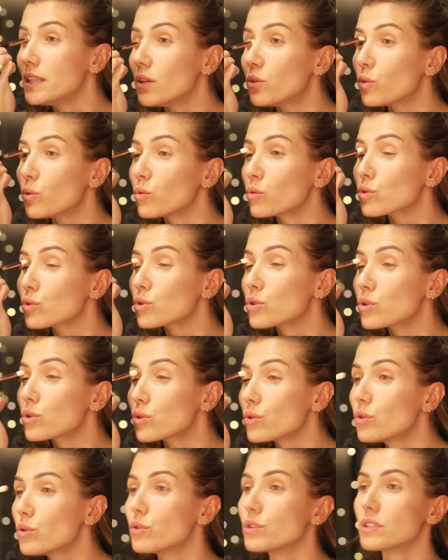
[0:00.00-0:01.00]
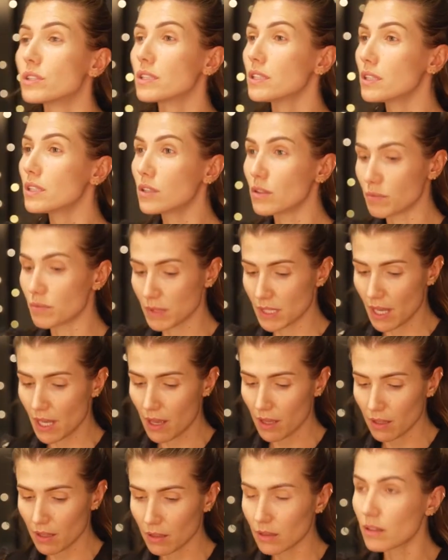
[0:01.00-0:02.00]
des tons chauds aussi, comme ça.
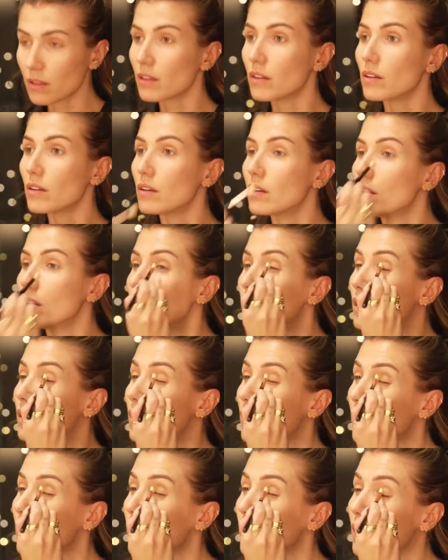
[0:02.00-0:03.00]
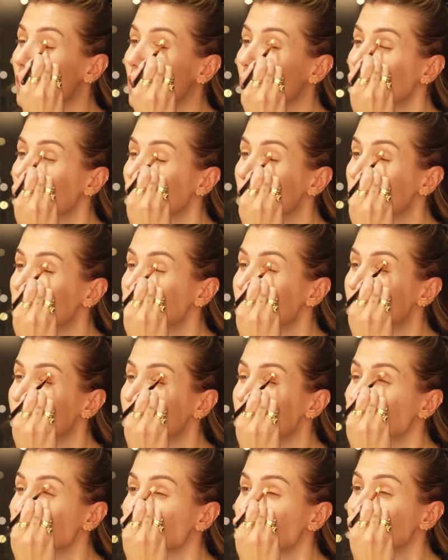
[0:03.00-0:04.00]
Hmm.
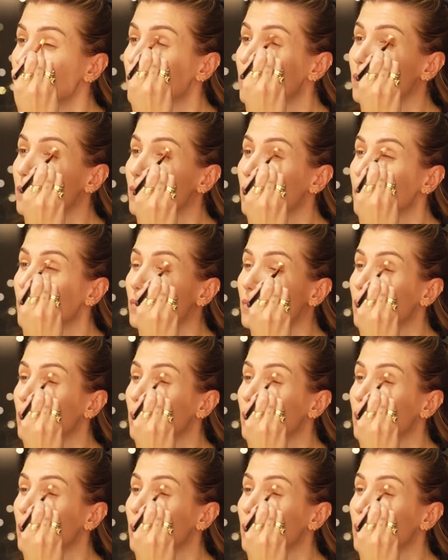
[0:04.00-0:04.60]
Et est-ce que